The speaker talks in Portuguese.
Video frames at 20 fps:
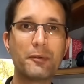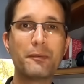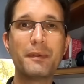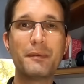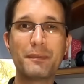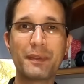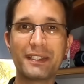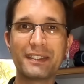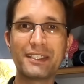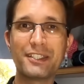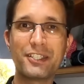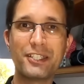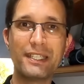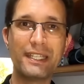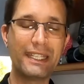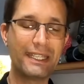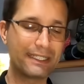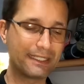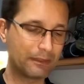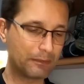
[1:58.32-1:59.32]
é uma empresa
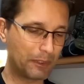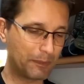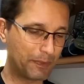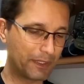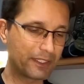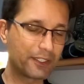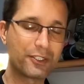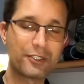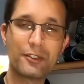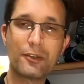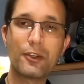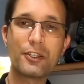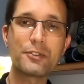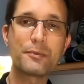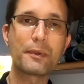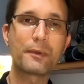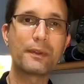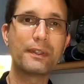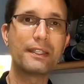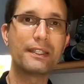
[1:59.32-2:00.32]
chinesa, uma empresa de
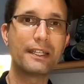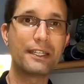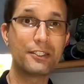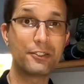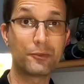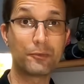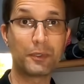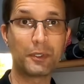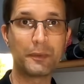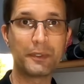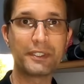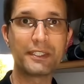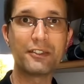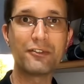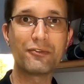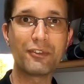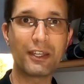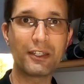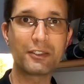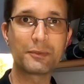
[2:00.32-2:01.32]
ótima qualidade. Eu pelo menos
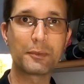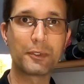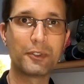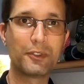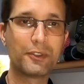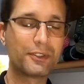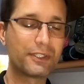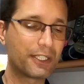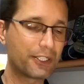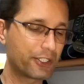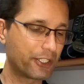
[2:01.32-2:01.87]
tenho vários produtos da